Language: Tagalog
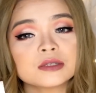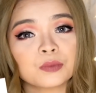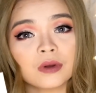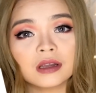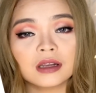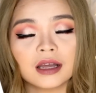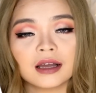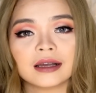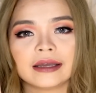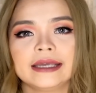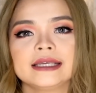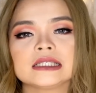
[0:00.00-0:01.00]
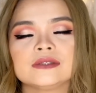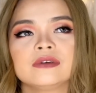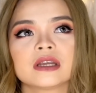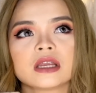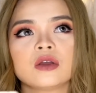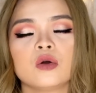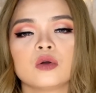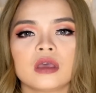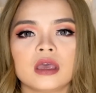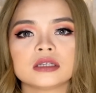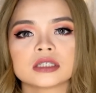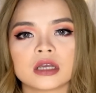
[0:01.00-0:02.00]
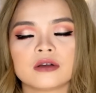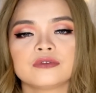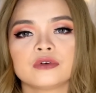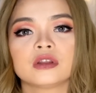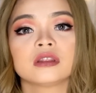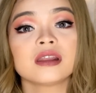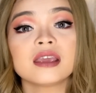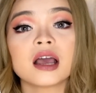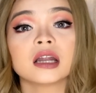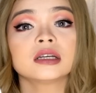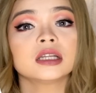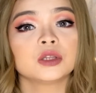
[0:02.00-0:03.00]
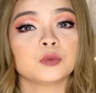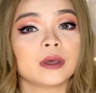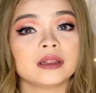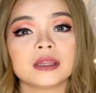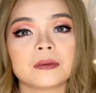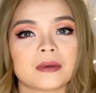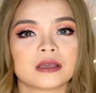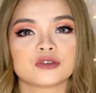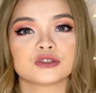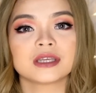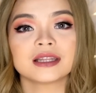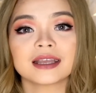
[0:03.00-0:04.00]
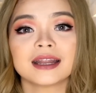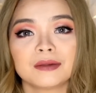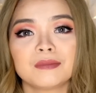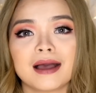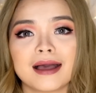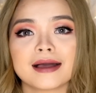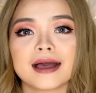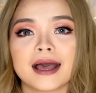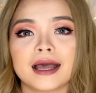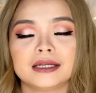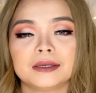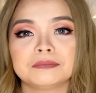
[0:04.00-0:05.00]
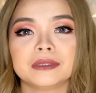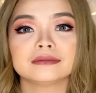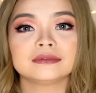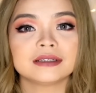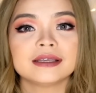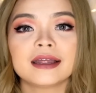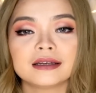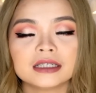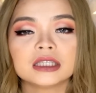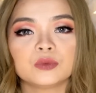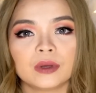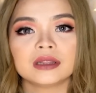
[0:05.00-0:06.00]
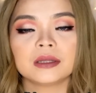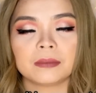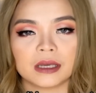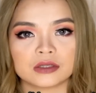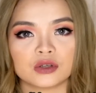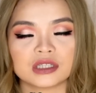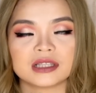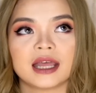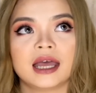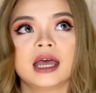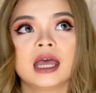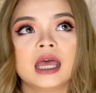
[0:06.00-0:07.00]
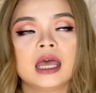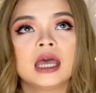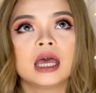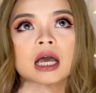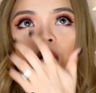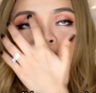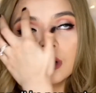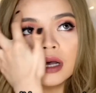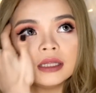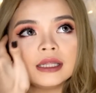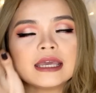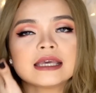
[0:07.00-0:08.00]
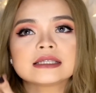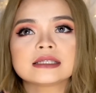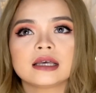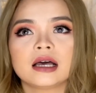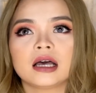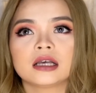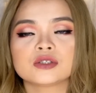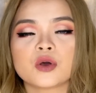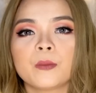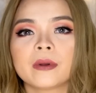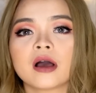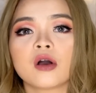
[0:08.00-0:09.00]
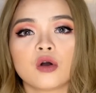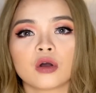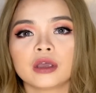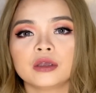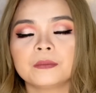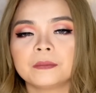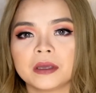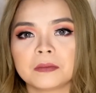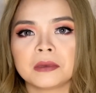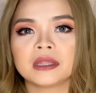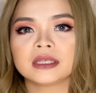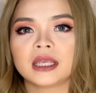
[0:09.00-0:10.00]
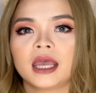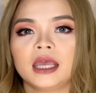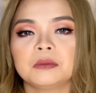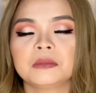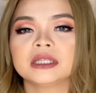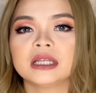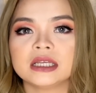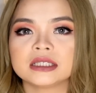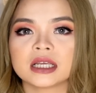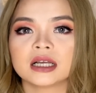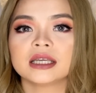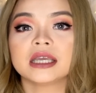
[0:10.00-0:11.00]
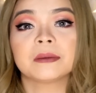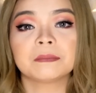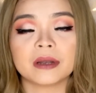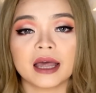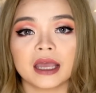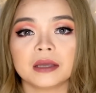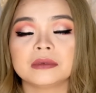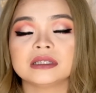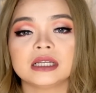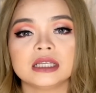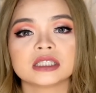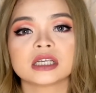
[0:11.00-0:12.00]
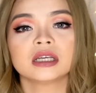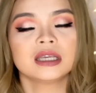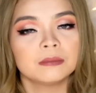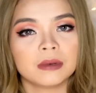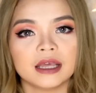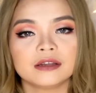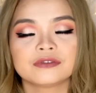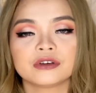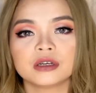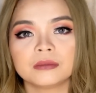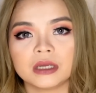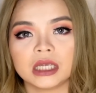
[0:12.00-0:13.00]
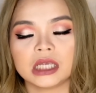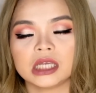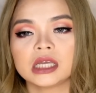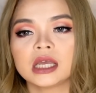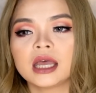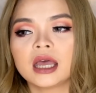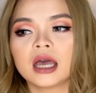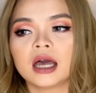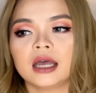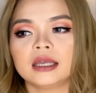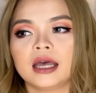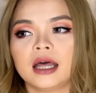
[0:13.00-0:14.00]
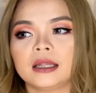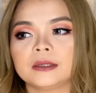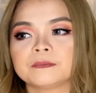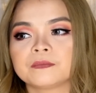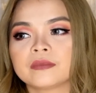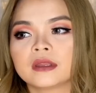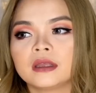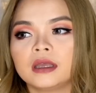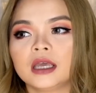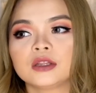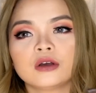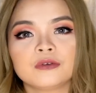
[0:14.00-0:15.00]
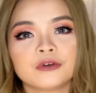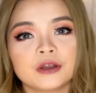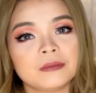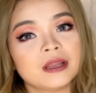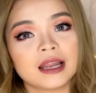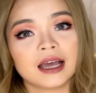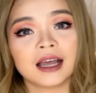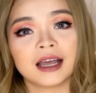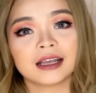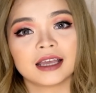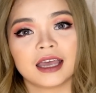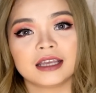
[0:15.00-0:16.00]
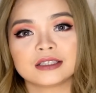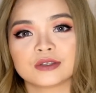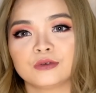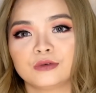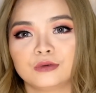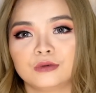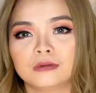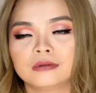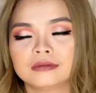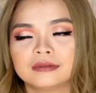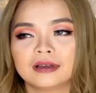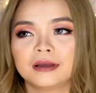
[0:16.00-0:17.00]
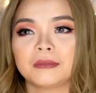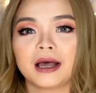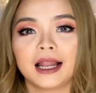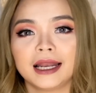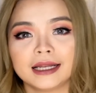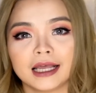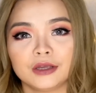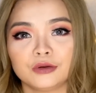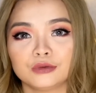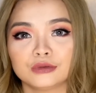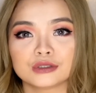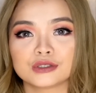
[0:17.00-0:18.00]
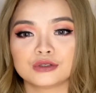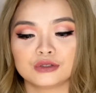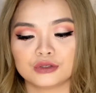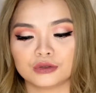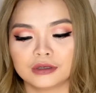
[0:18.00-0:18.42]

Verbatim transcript: product is very okay siya for 320 pesos. San ka na makakahanap ng 320 pesos na one is uh, sobrang okay yung pigment niya and madali siyang i-apply, madali siyang i-blend for me. Ayan. Ito for me lang ha guys. So, bahala na kayo kung gusto nyo.